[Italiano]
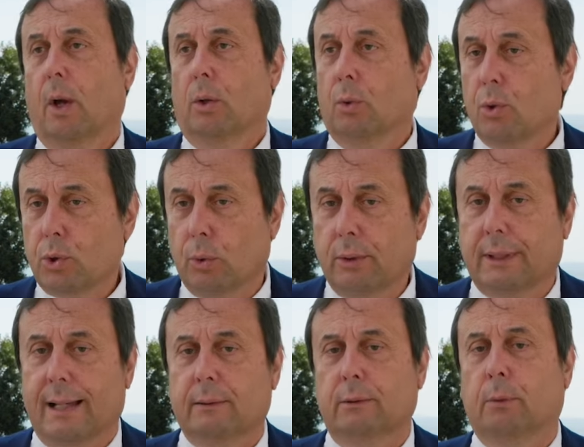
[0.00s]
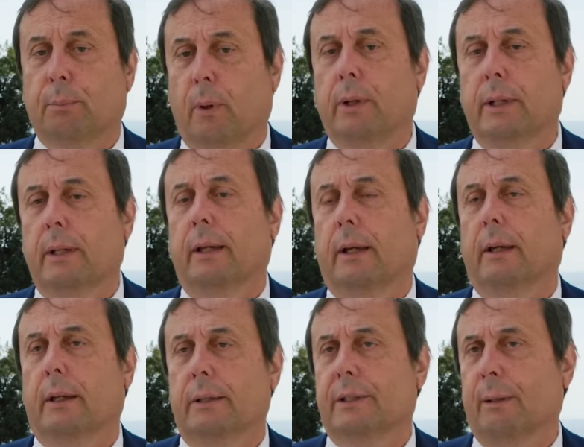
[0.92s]
Non soltanto poi
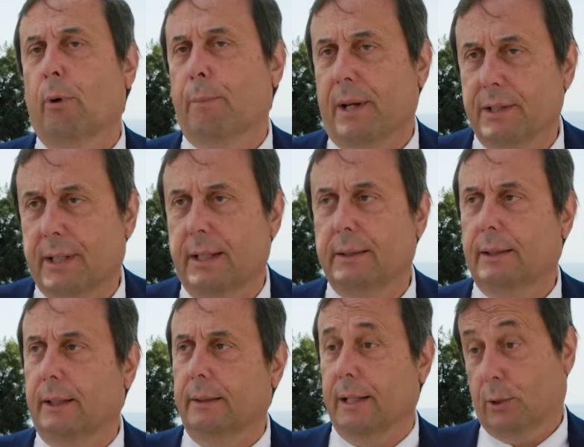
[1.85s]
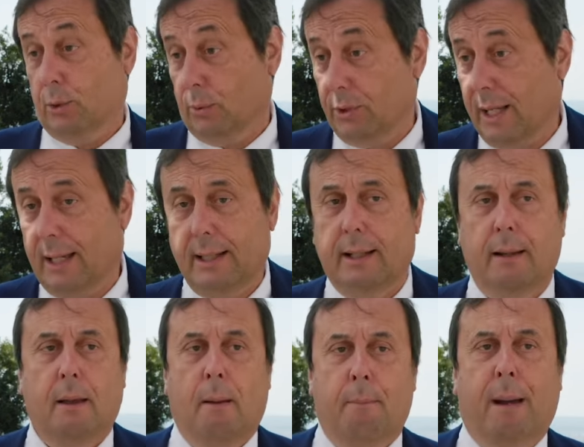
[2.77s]
eh, siamo presenti nel sociale,
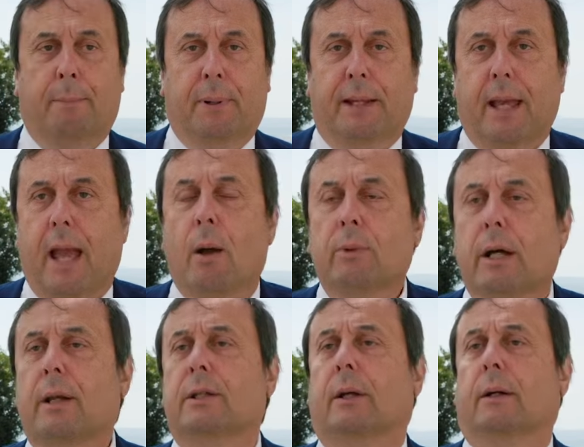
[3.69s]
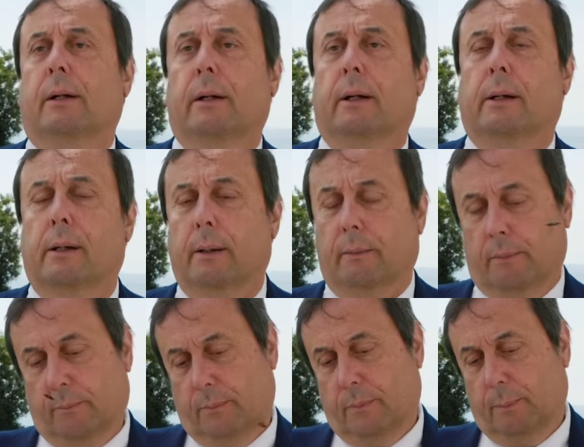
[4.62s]
ma perché è una
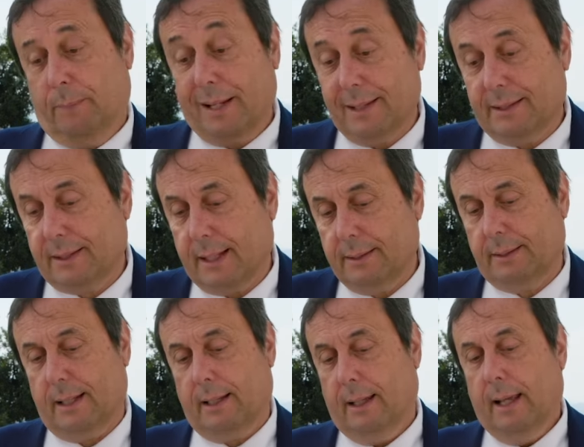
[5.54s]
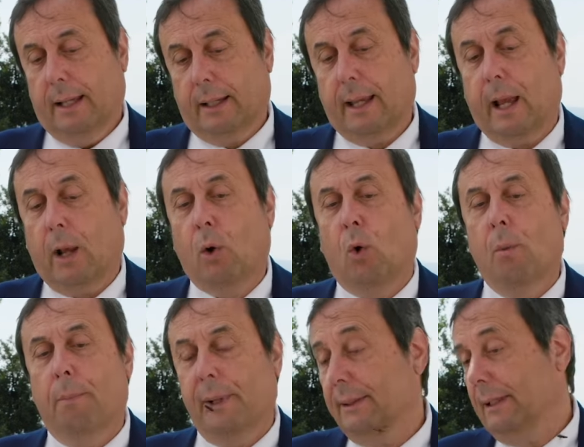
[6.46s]
eh, presenza che è
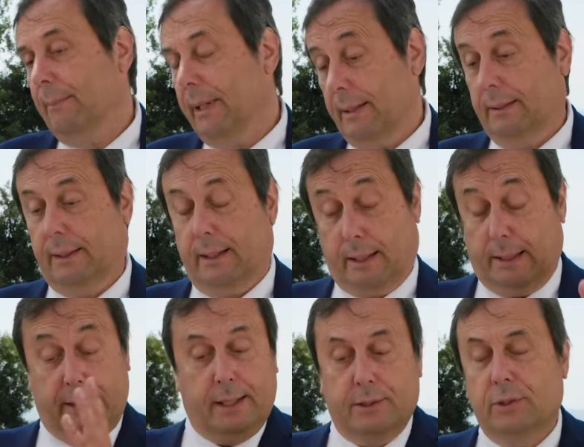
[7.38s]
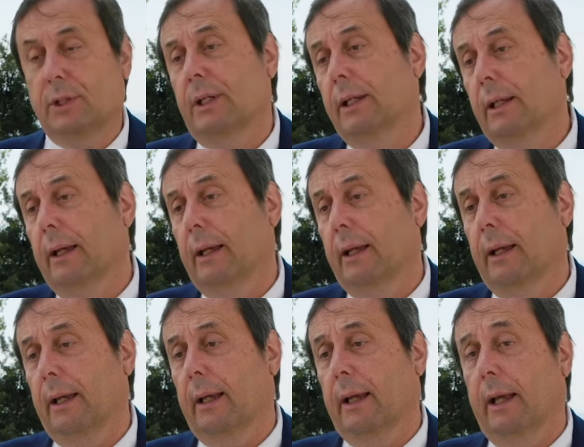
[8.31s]
completamente ESG
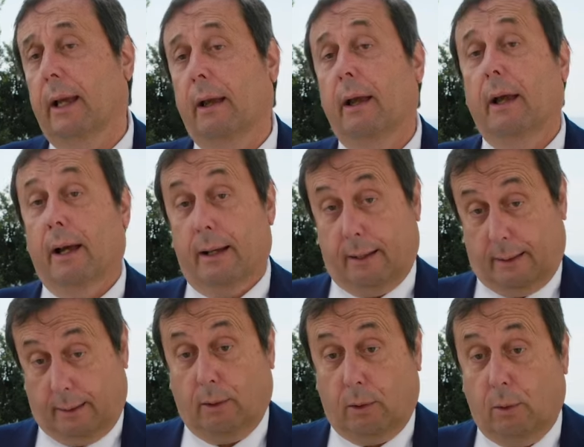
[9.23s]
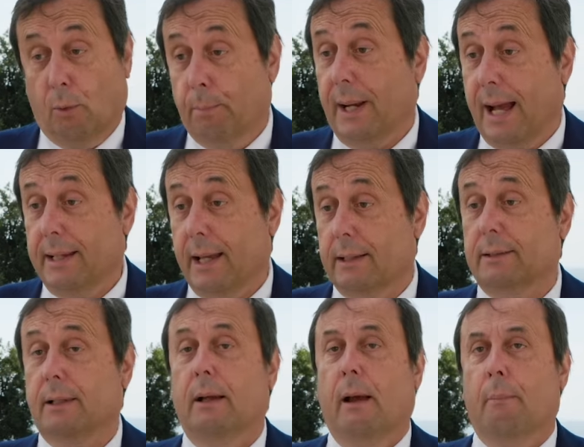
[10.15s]
eh, eh
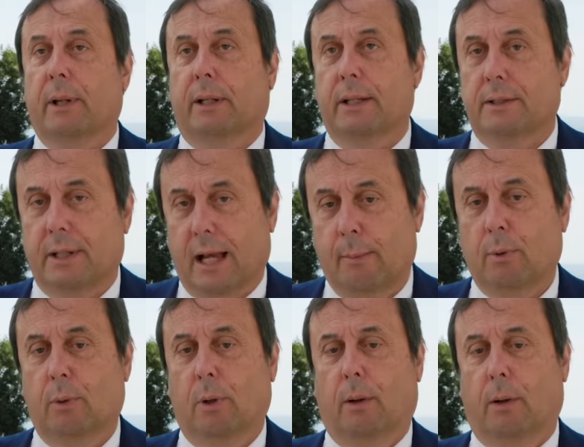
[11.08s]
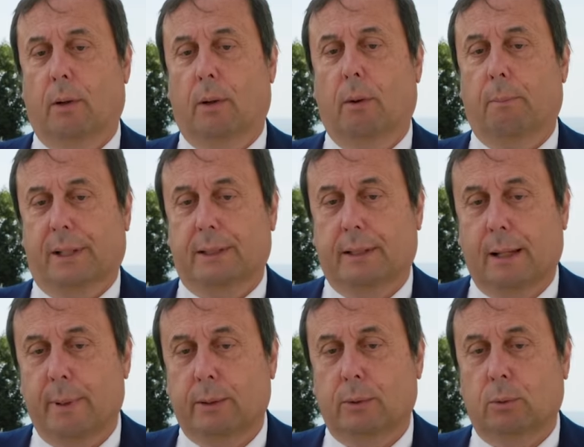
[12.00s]
compliance, perché siamo uh,
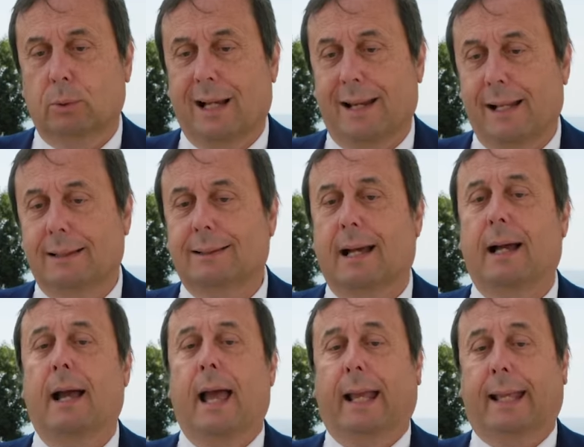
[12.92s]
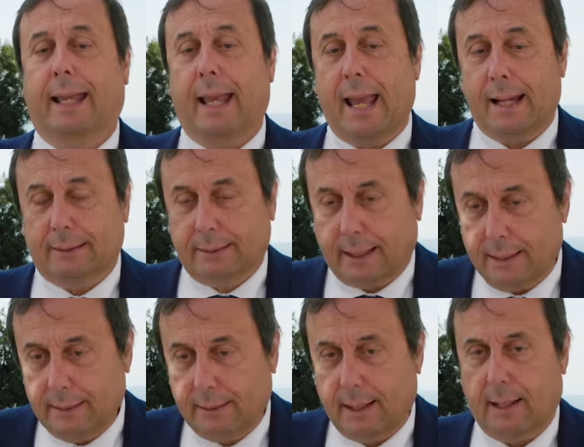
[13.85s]
praticamente una realtà che è
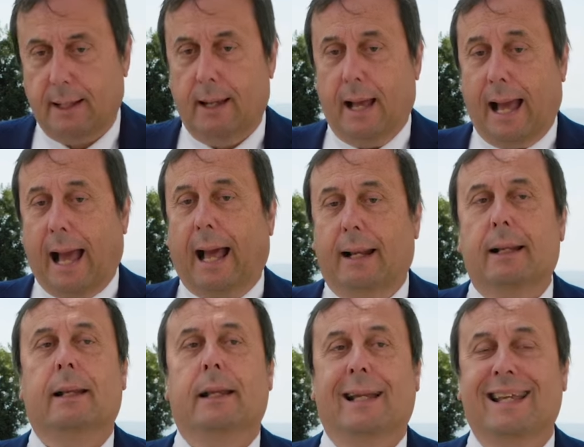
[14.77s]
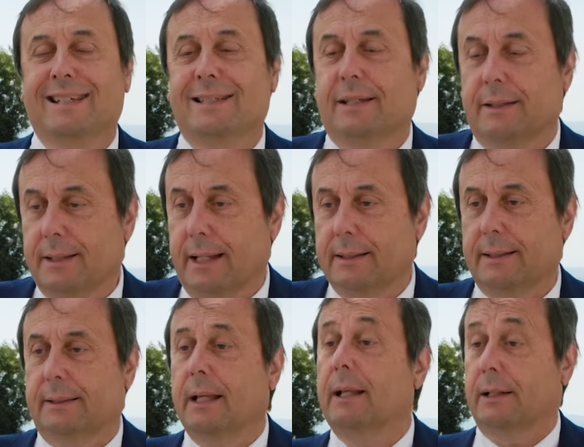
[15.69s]
attenta alle
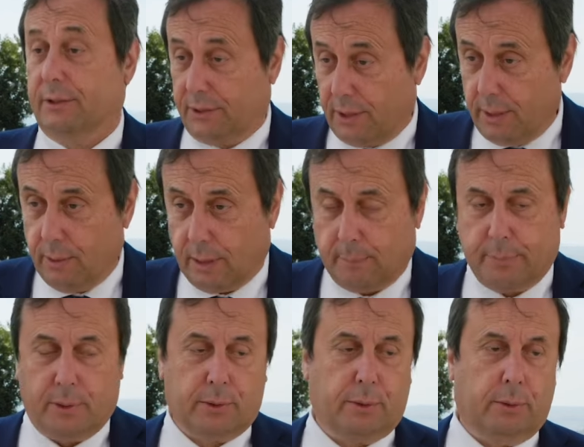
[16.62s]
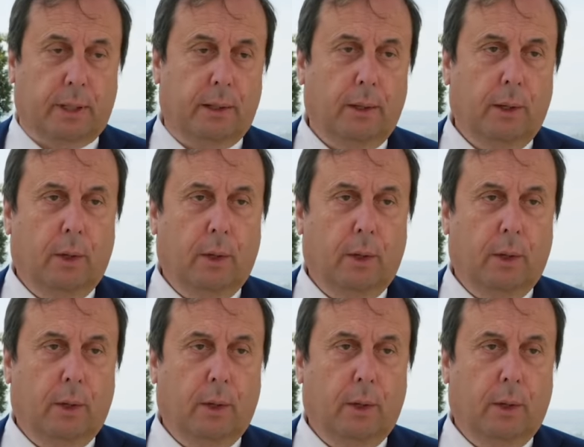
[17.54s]
esigenze della singola persona.